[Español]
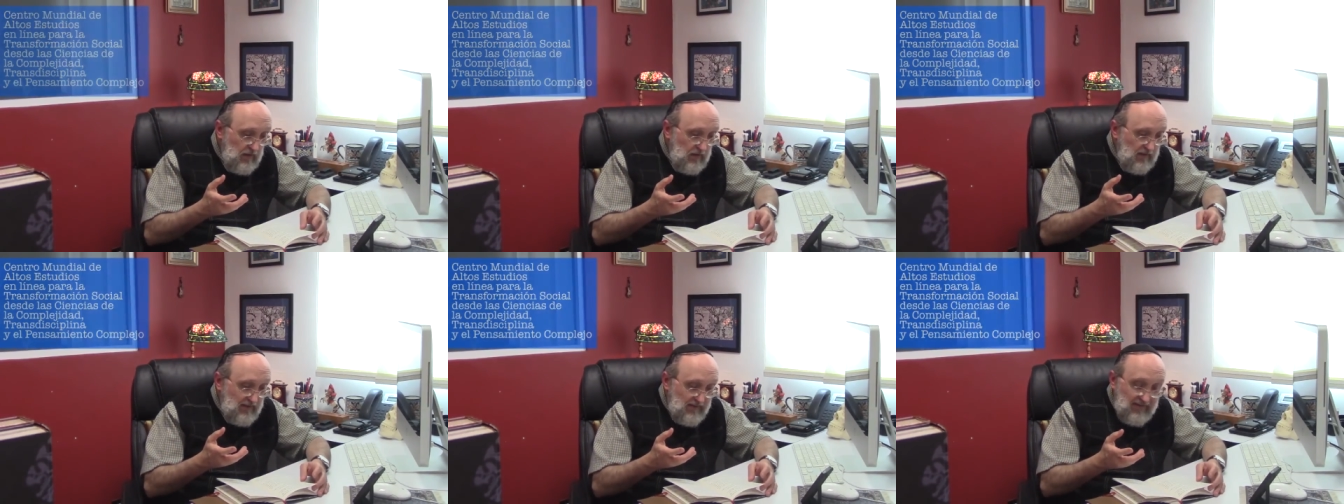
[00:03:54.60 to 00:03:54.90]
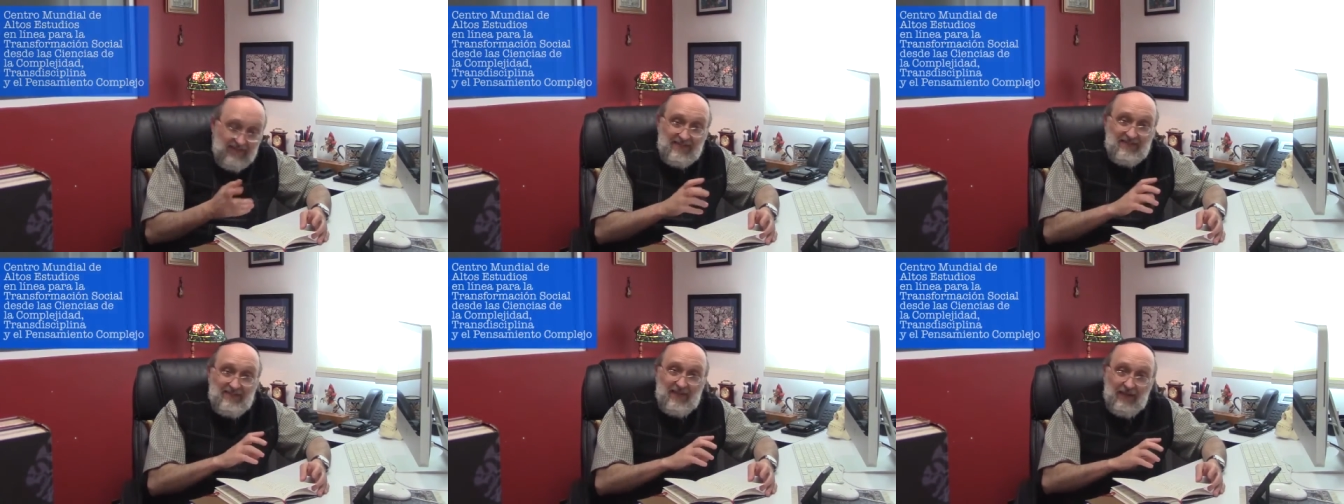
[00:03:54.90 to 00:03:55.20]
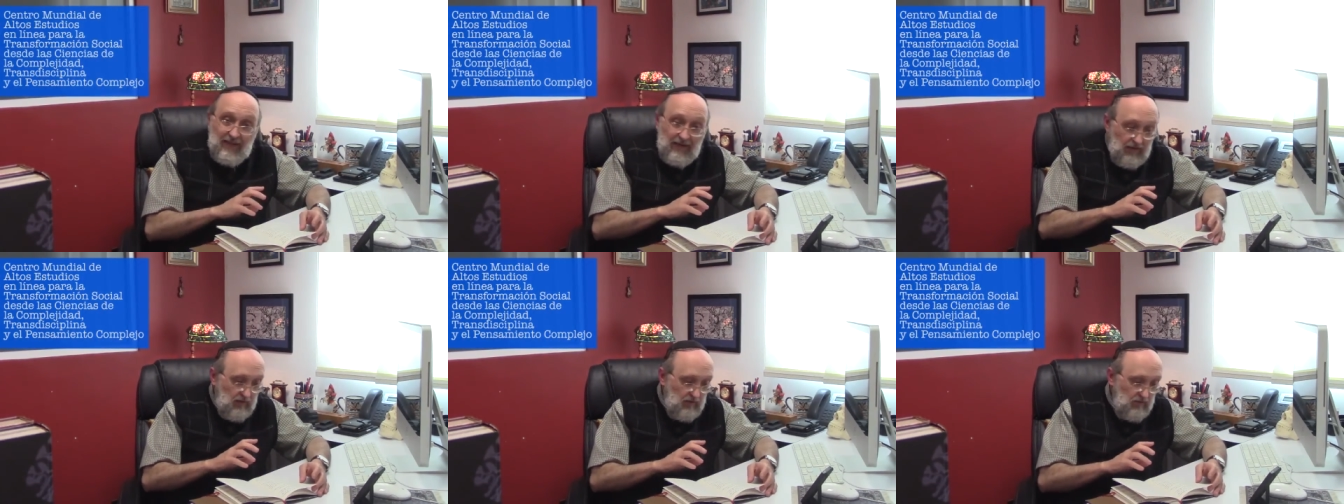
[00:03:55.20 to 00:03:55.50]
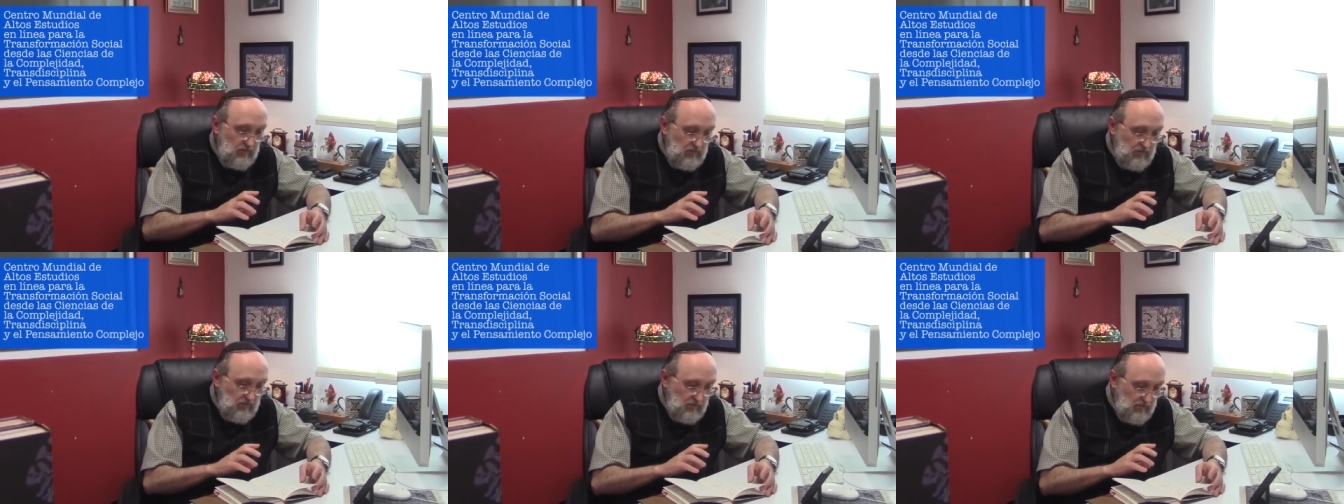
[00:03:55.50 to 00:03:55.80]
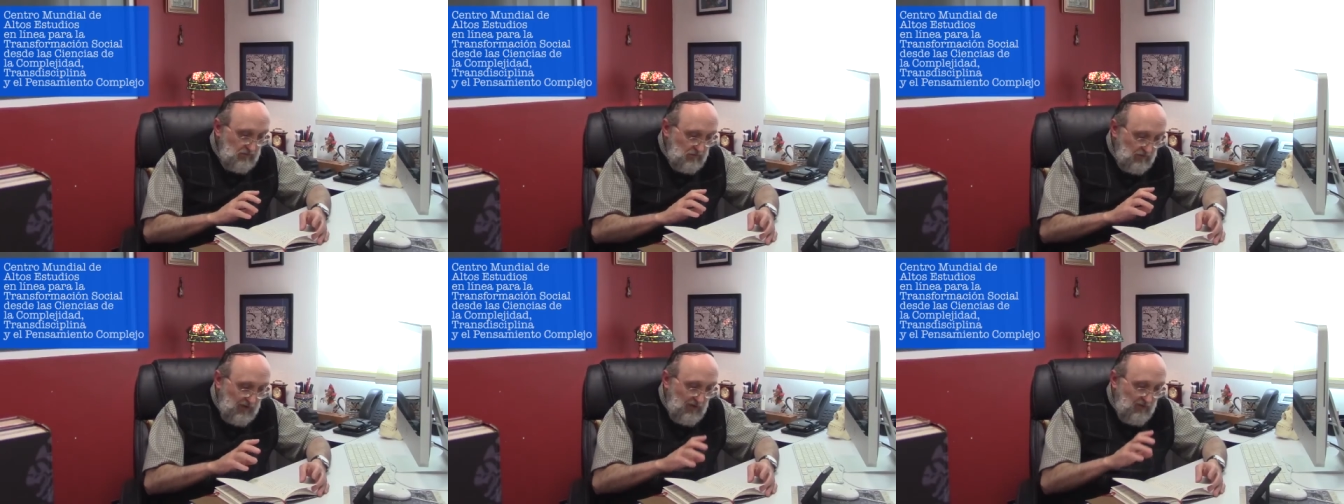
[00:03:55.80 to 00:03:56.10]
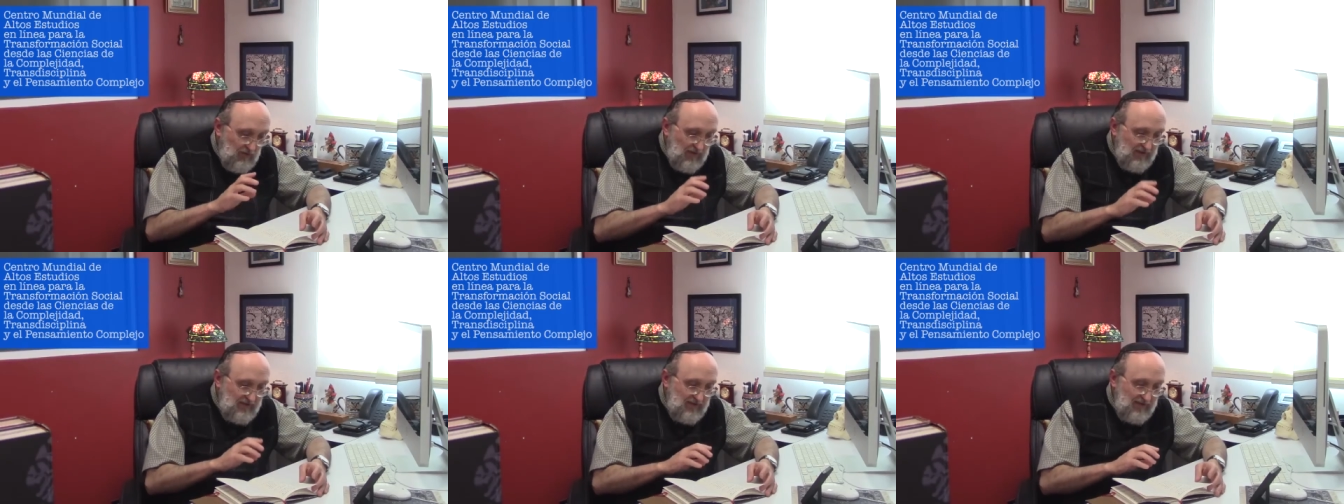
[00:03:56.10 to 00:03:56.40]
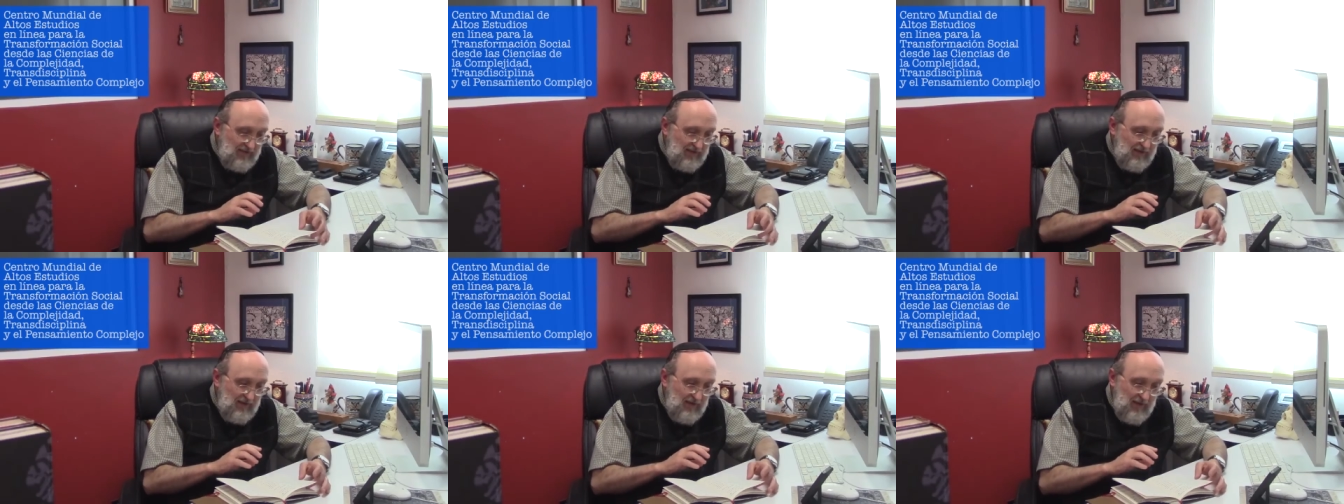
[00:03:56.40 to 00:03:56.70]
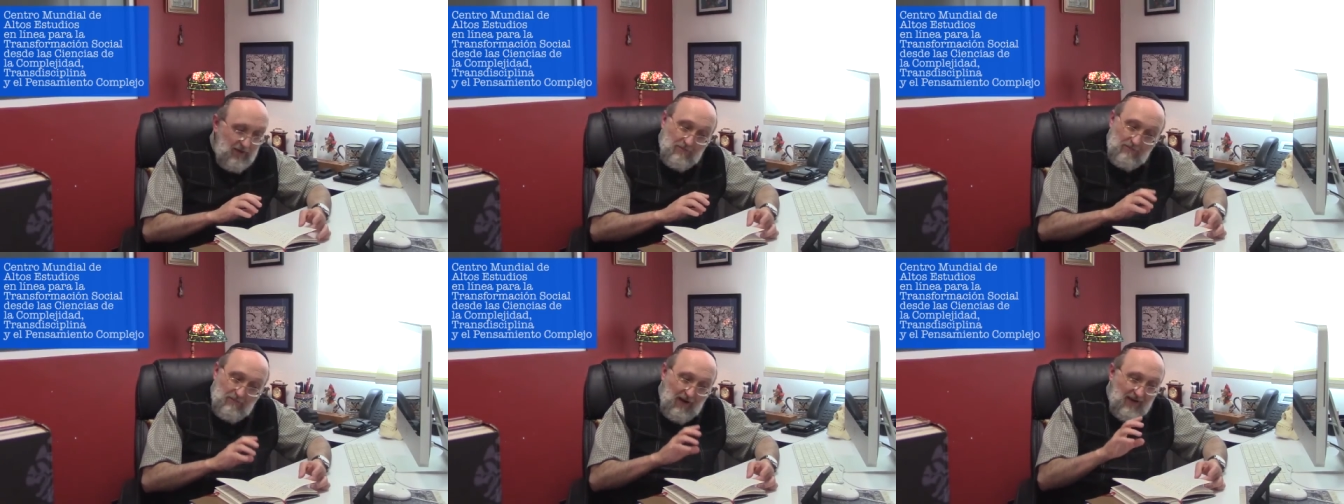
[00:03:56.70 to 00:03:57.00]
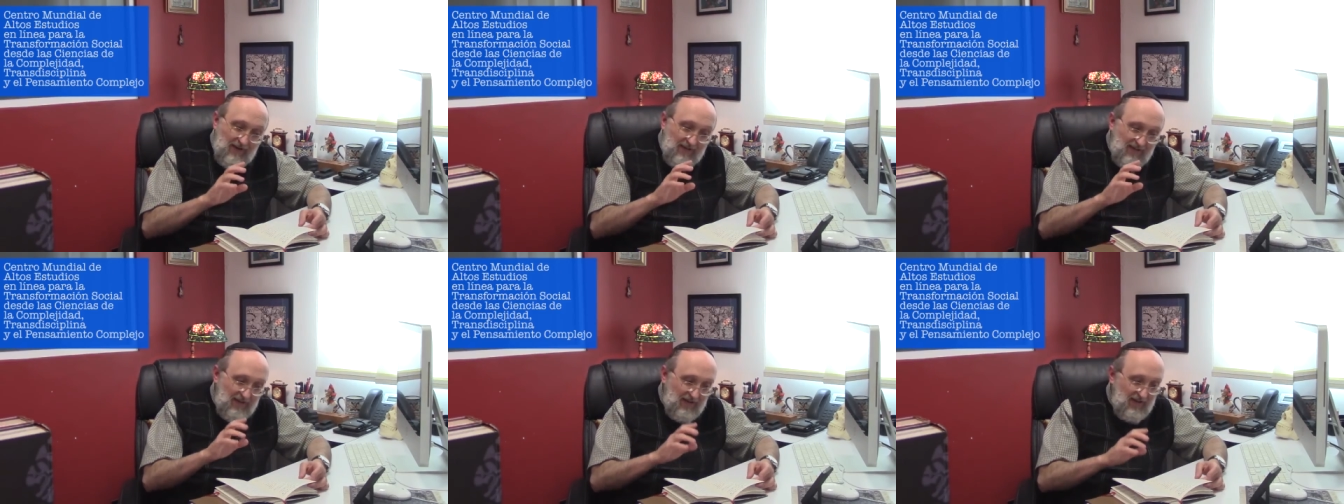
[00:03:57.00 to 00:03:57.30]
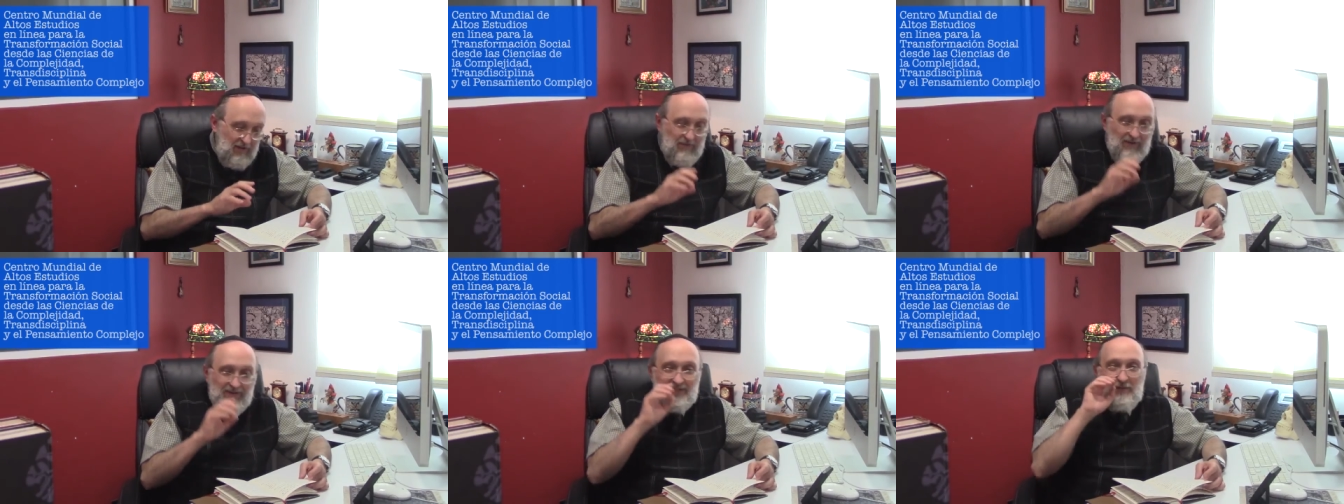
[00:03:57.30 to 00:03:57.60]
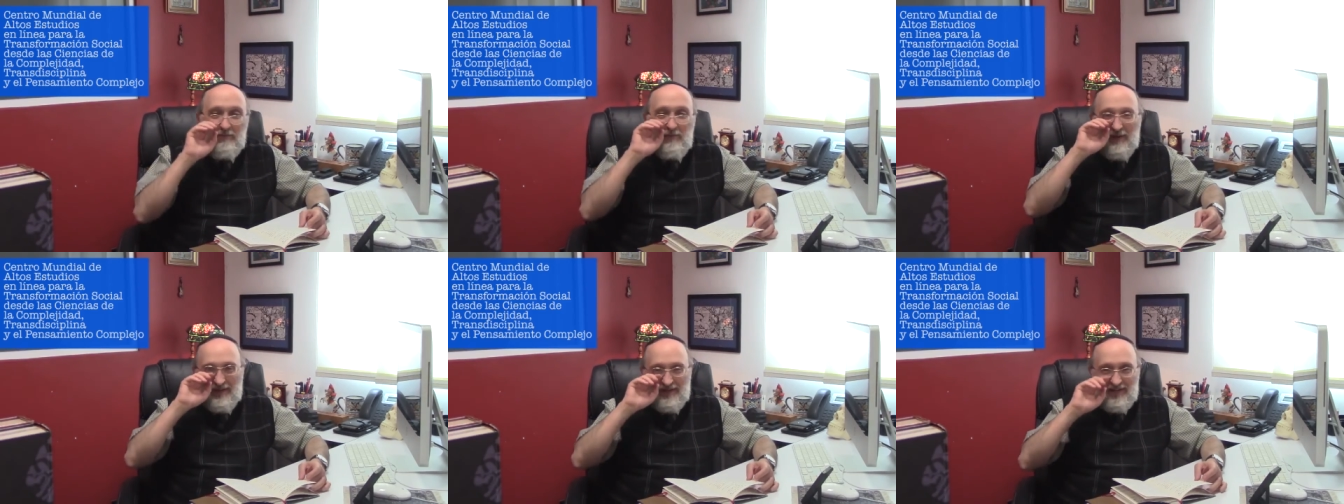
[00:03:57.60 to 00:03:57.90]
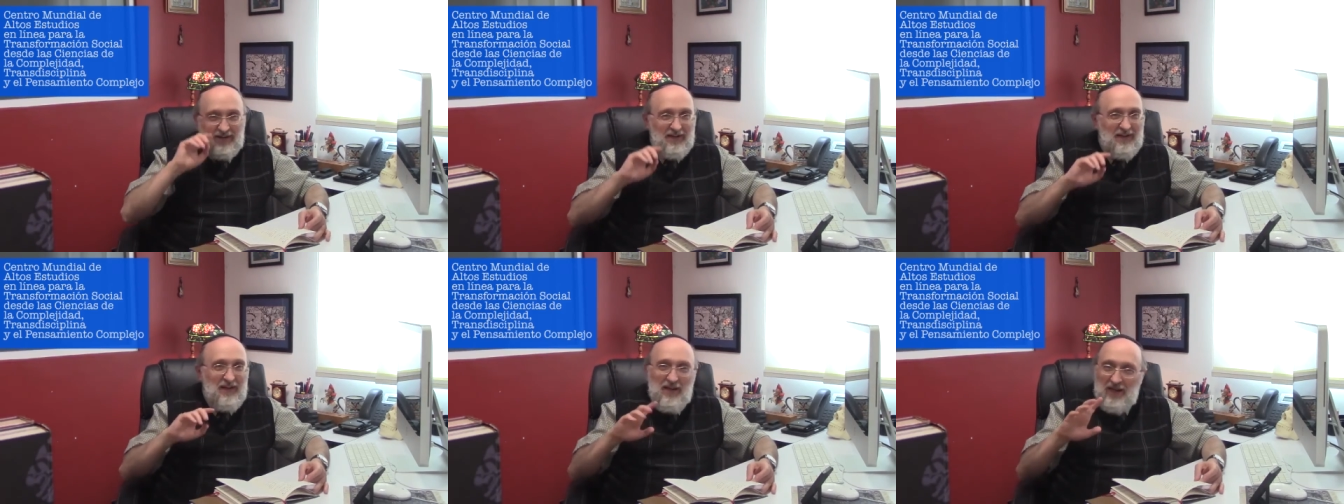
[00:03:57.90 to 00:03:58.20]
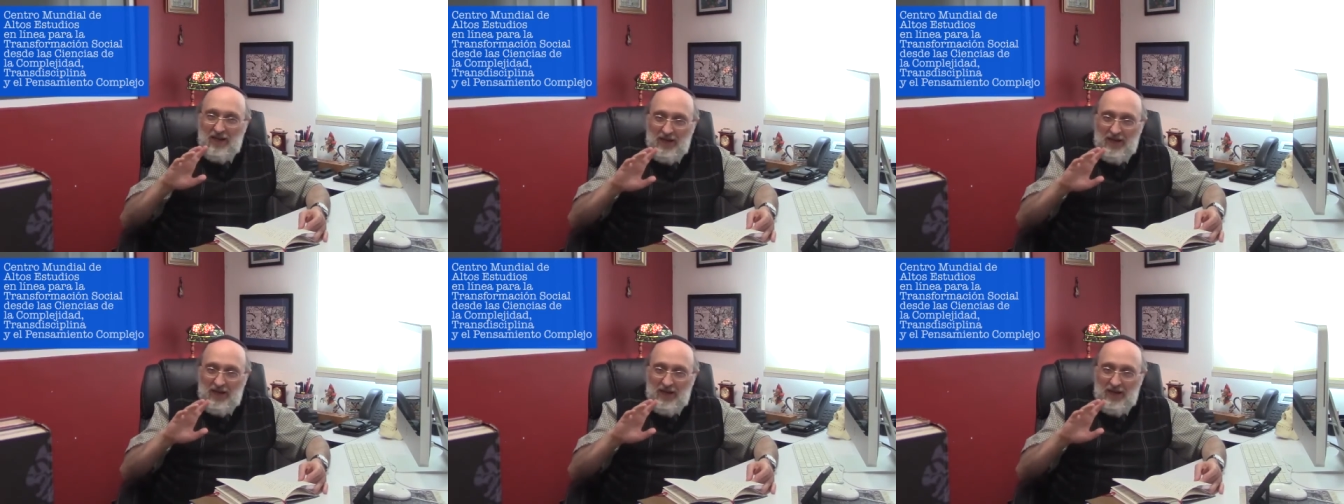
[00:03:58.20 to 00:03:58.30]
dice una frase que vaya que me hace pensar